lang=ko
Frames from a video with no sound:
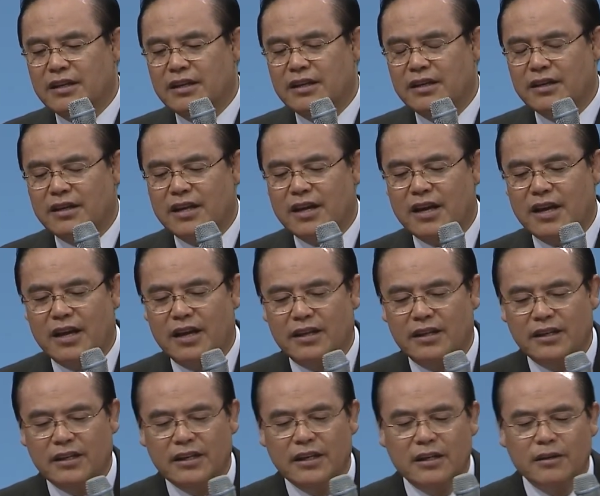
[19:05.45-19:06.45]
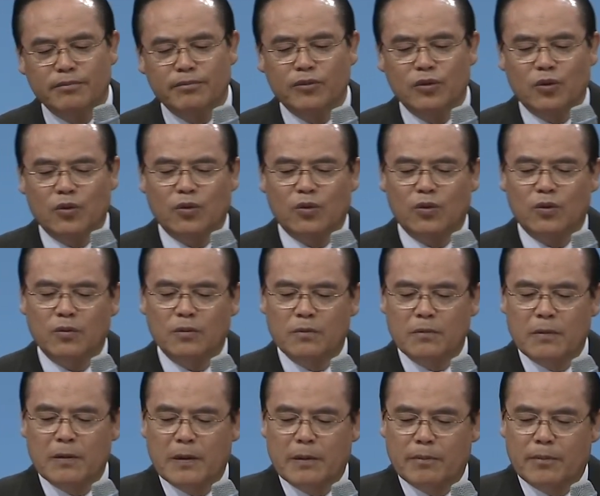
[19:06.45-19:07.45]
이렇게 이름도
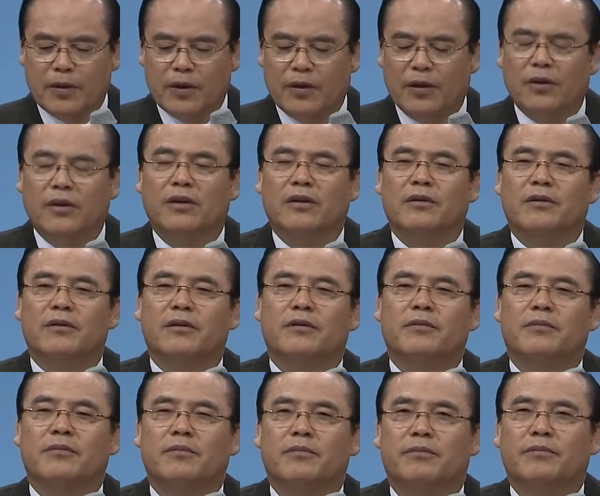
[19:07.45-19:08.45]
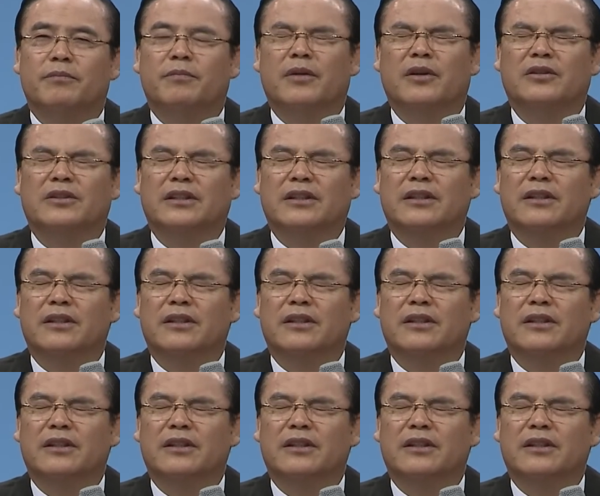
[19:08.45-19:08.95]
뭐뭐 뭐,